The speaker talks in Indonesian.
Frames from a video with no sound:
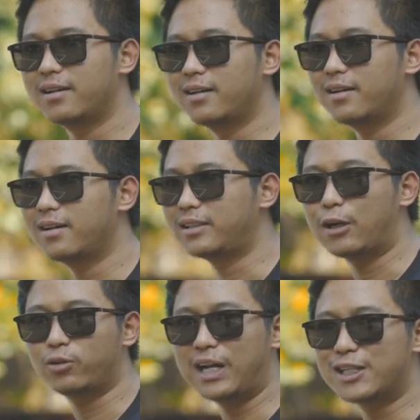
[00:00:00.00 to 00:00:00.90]
uh,
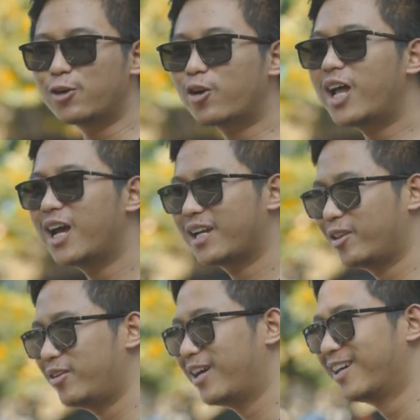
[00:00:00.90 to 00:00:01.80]
takut gasruk lah
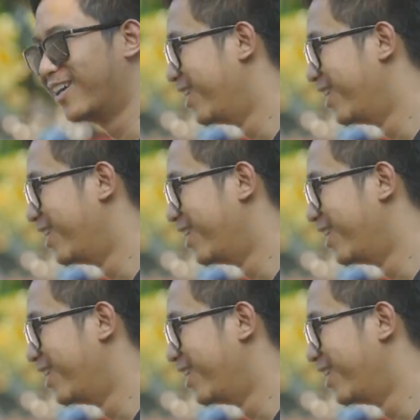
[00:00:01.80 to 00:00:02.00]
gitu ya